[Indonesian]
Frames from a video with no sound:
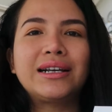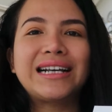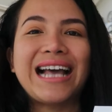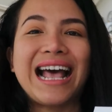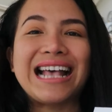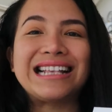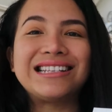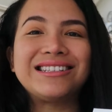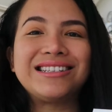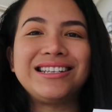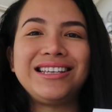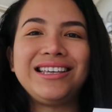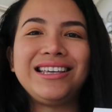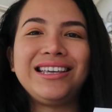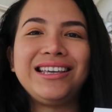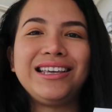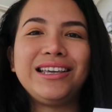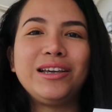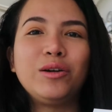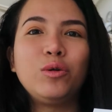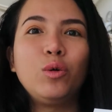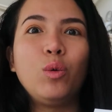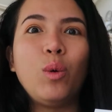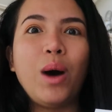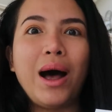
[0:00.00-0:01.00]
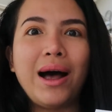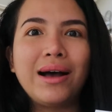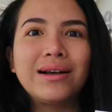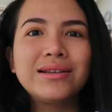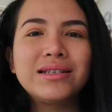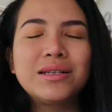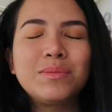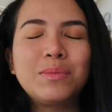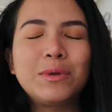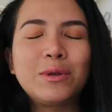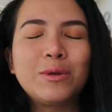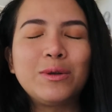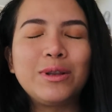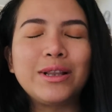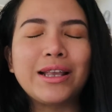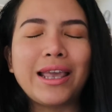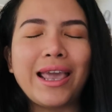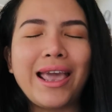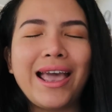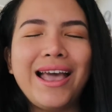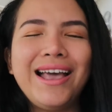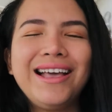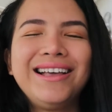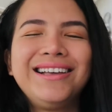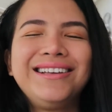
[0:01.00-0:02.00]
kasih uang
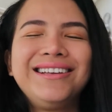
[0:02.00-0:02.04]
sebetulnya